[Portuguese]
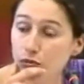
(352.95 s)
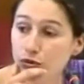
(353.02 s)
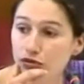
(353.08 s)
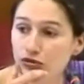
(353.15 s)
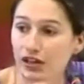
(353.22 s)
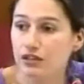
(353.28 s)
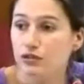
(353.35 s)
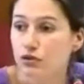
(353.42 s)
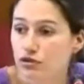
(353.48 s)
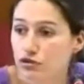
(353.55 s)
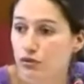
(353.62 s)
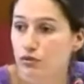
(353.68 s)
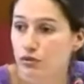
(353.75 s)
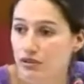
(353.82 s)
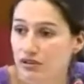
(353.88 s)
porque de facto nós
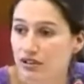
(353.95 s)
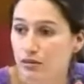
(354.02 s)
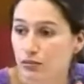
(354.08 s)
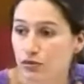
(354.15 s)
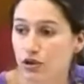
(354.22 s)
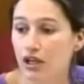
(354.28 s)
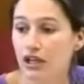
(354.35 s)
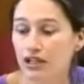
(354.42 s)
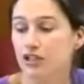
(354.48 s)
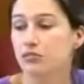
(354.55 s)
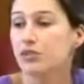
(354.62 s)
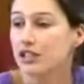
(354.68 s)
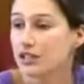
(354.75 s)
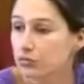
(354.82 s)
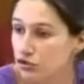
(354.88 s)
não conhecemos,
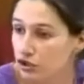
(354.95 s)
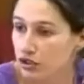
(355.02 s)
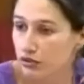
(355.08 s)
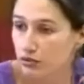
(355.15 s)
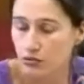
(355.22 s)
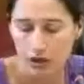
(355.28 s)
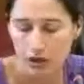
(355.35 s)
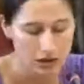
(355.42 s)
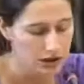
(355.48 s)
admitimos que não,